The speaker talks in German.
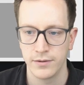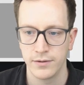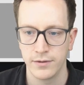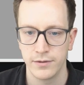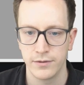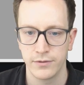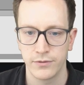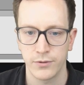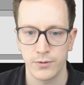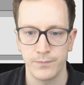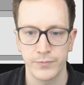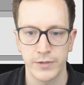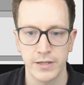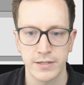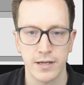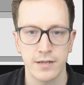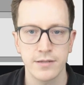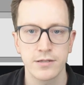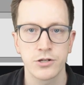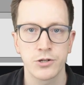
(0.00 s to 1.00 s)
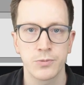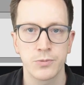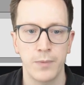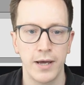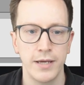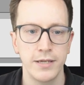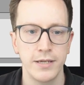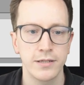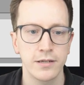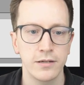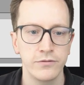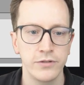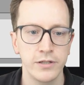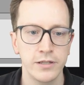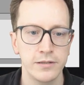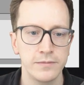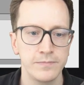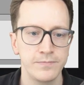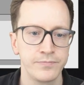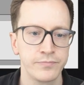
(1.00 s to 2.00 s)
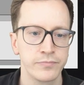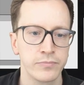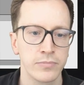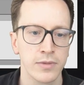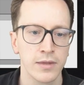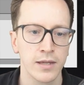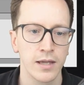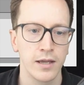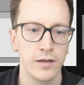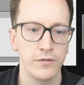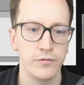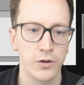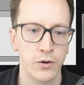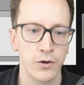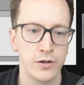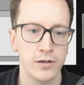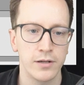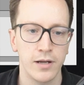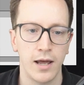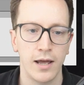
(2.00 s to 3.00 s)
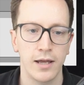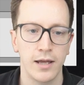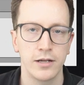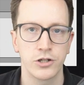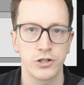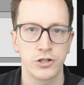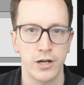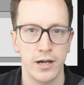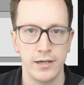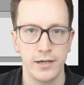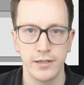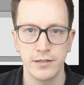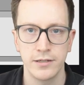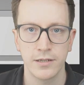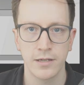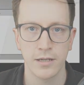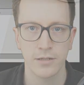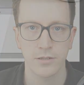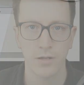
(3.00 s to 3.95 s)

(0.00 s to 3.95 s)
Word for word: So, das Ganze speichern wir. Wir können ein Schalenetikett